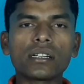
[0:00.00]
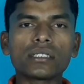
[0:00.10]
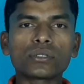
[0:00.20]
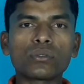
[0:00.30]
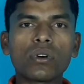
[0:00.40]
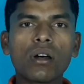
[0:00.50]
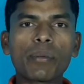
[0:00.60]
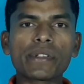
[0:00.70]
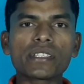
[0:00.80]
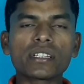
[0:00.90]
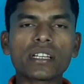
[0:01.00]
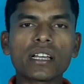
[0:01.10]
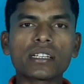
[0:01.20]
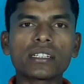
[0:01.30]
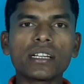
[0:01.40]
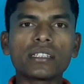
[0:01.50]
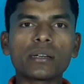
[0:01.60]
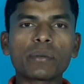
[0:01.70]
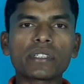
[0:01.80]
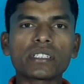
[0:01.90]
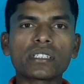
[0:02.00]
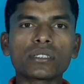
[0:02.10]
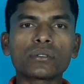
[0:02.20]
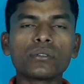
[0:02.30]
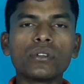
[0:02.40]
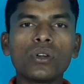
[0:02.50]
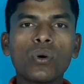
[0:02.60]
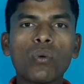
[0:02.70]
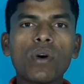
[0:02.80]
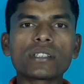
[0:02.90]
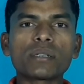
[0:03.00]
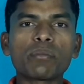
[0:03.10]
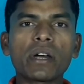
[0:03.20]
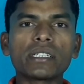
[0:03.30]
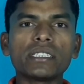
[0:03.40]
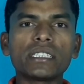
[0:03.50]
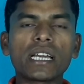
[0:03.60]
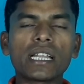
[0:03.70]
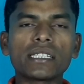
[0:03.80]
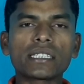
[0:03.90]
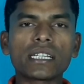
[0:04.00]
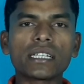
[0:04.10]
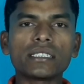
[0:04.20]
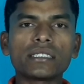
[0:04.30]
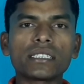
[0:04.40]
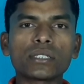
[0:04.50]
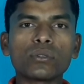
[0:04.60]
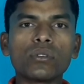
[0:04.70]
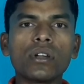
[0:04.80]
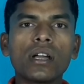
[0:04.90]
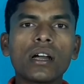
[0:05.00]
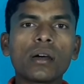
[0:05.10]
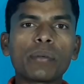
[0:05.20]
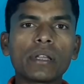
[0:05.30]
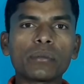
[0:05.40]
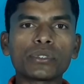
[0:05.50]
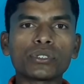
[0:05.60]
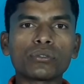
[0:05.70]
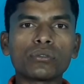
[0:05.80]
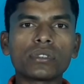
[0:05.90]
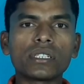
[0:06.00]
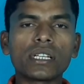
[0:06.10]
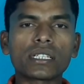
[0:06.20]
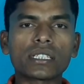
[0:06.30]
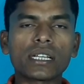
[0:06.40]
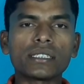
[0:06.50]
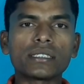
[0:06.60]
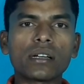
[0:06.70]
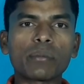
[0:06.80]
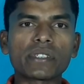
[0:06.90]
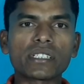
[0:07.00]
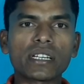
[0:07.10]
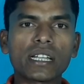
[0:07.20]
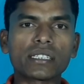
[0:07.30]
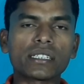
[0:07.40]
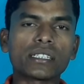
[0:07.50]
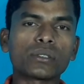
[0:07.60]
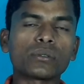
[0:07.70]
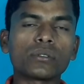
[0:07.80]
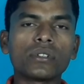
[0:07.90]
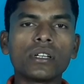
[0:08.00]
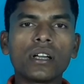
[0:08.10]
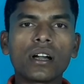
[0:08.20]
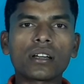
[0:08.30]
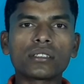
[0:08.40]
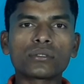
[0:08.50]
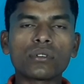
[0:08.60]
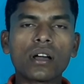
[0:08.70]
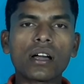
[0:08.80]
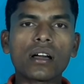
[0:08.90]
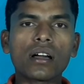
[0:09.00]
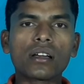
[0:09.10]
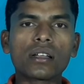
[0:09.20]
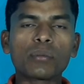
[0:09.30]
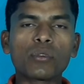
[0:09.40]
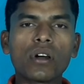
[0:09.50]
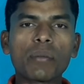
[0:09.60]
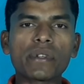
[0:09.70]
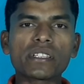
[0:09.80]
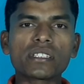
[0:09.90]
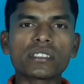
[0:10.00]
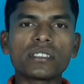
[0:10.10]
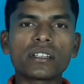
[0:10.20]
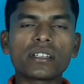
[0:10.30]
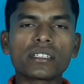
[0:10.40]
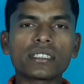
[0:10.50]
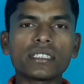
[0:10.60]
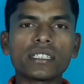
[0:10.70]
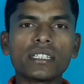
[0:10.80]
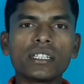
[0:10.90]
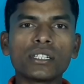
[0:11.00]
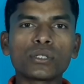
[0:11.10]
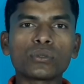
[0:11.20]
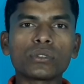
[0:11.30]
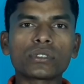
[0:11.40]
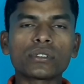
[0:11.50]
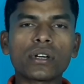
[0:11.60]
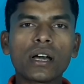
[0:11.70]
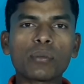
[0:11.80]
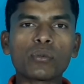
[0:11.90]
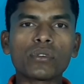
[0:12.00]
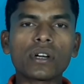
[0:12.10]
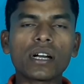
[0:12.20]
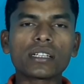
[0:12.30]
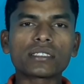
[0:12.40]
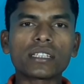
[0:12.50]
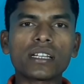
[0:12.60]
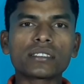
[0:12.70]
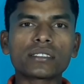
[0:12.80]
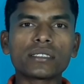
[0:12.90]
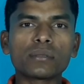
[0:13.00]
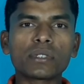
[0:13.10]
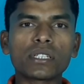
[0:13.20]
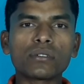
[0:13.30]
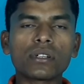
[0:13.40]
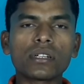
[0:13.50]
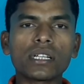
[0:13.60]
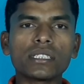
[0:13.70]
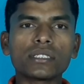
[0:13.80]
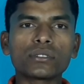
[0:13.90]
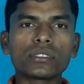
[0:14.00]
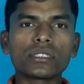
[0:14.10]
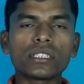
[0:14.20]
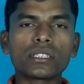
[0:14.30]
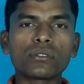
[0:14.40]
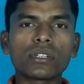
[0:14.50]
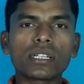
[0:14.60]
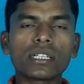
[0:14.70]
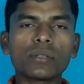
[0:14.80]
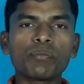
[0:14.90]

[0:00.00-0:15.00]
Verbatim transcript: इसको ऑपरेशन करा गए ऑपरेशन के थ्रू वहाँ से पानी निकाला जाता है जिससे कि वो अपने आप सिकुड़ने लगता है जिससे ऑपरेशन कराते हैं तो अगर दोस्तों अगर आपको ऑपरेशन से डर लगती है तो इसका आपको आसान से ट्रिक बताऊँगा गाई इस ट्रिक को करके